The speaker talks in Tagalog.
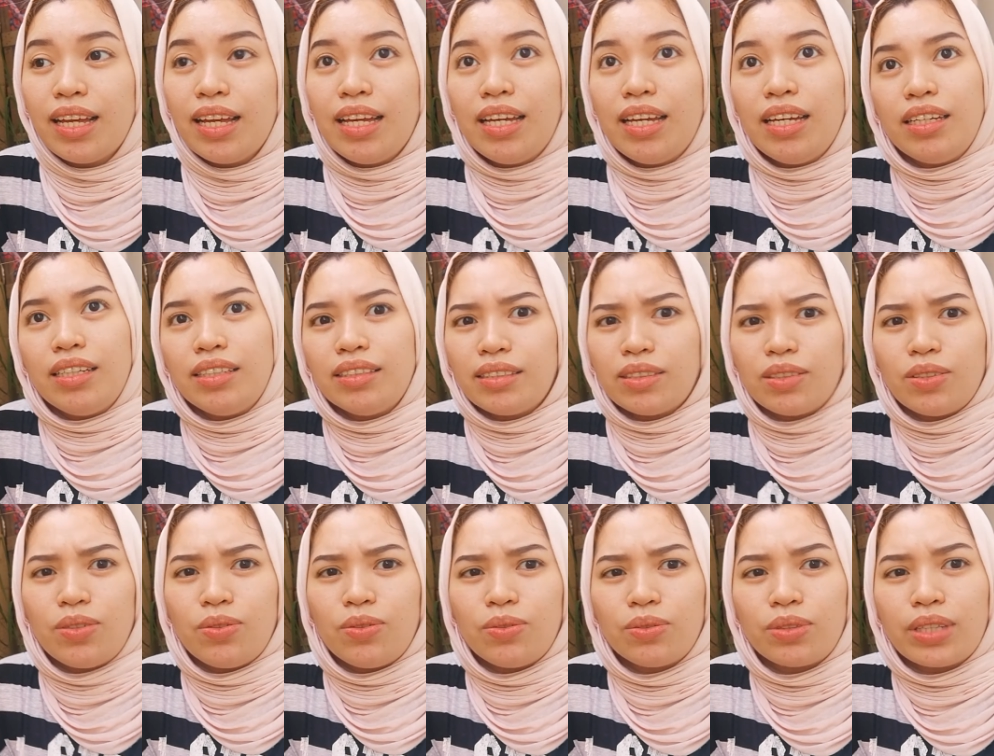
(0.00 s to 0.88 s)
let's
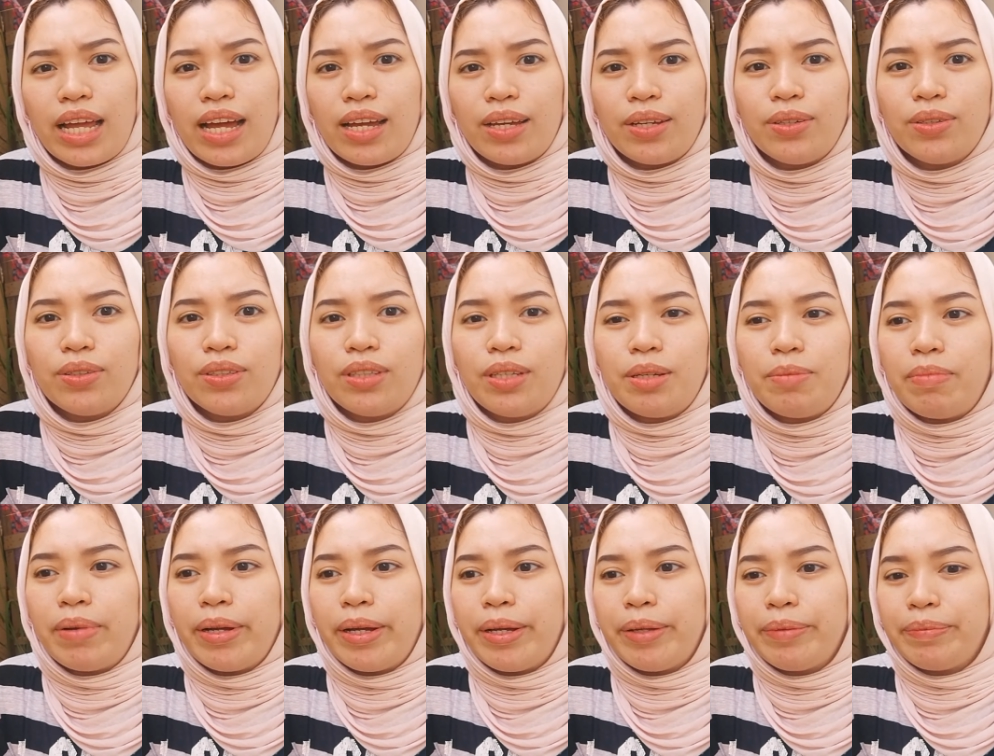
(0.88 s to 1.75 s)
tayo, 'di
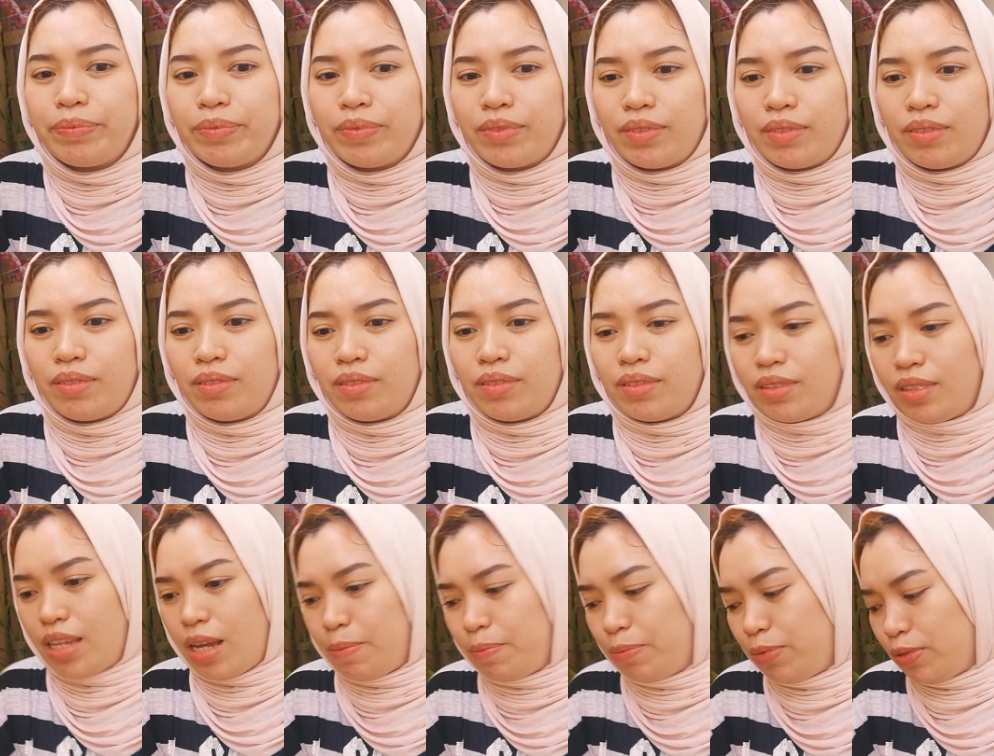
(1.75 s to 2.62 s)
ba?
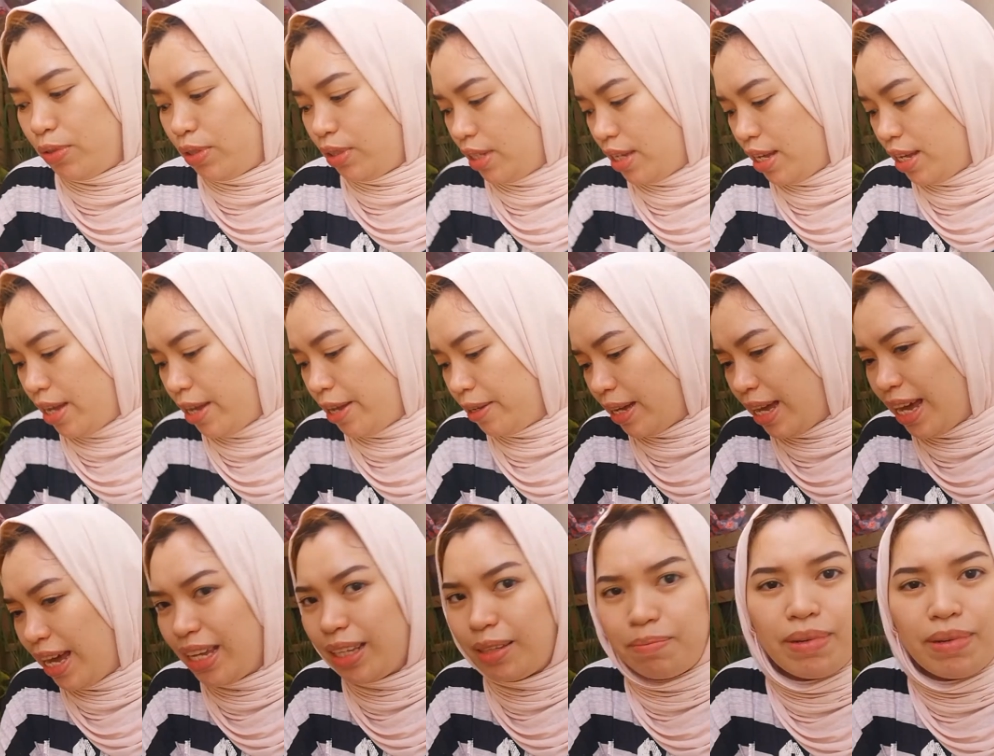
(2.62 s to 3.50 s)
Tapos, uh, kahit
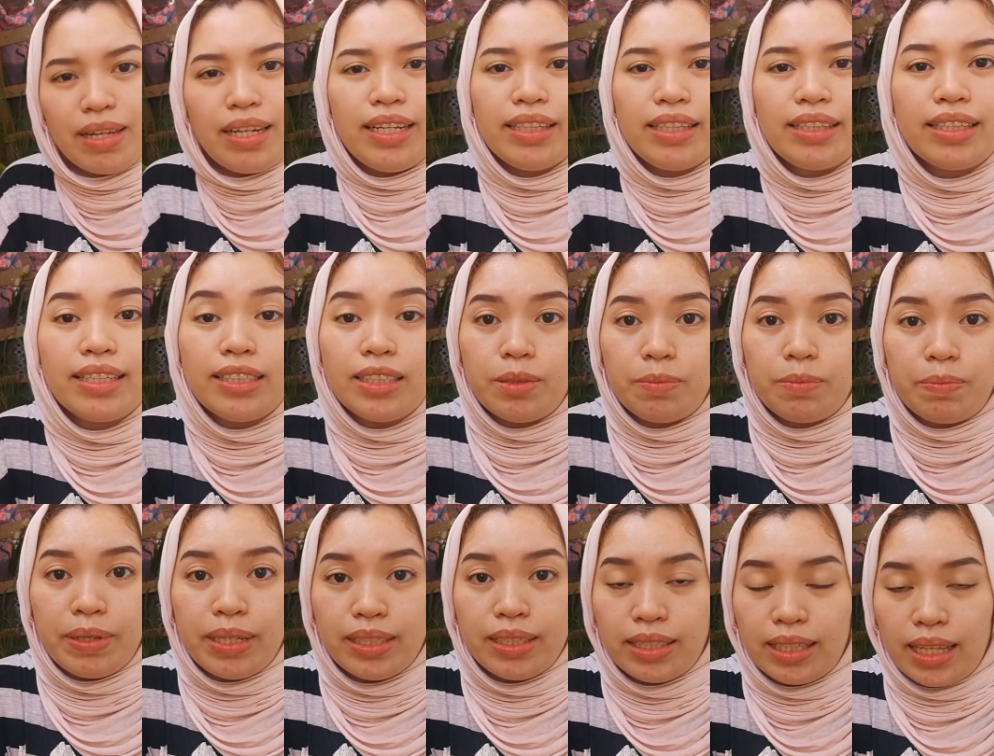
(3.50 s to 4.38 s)
maliit na
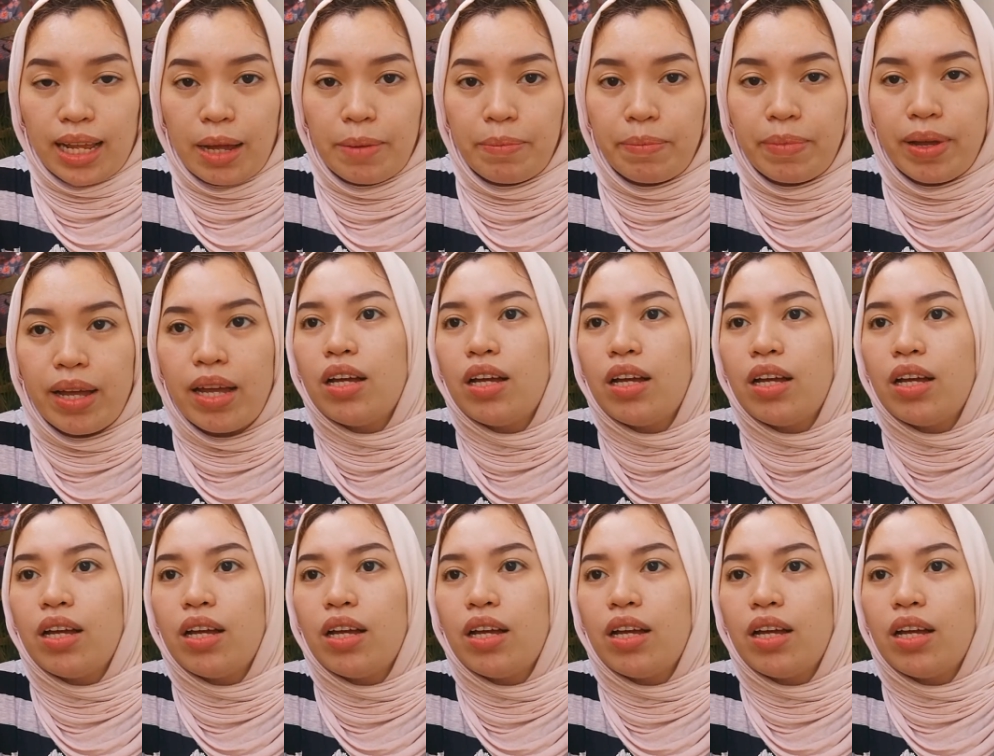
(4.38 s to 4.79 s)
space lamang.